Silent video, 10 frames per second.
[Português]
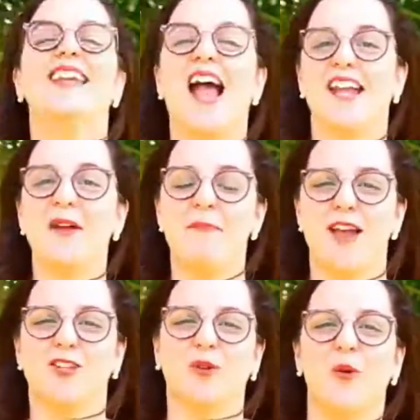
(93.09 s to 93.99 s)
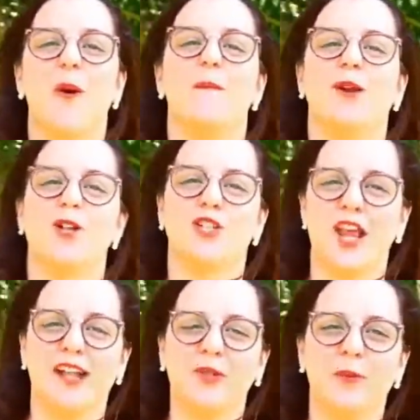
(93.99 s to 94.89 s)
E aí é mágico.
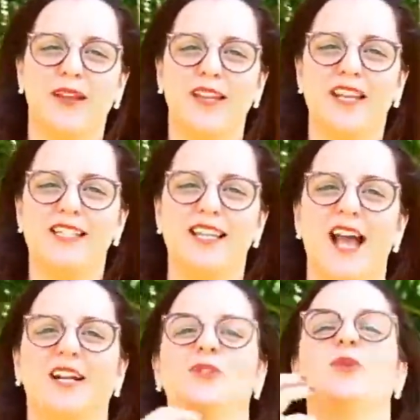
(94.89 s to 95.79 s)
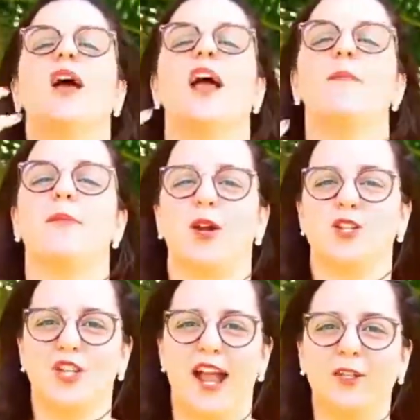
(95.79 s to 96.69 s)
Projeto bem idealizado,
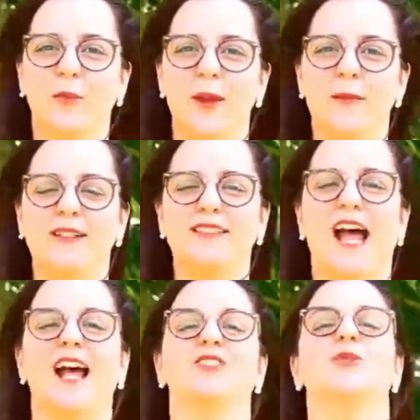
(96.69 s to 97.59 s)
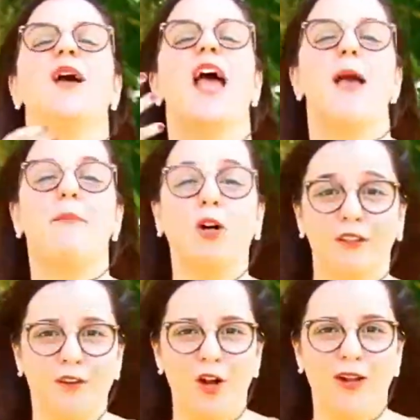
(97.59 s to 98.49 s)
Projeto bem implantado é
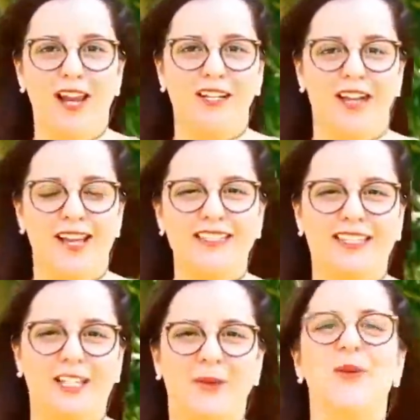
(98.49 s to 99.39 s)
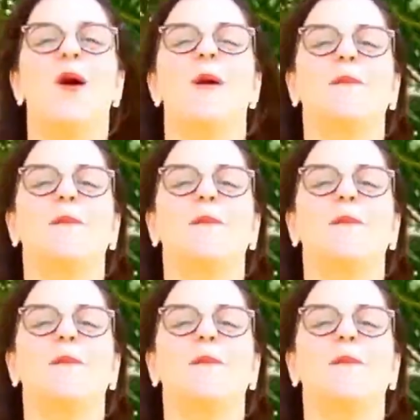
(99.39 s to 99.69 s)
portfólio garantido.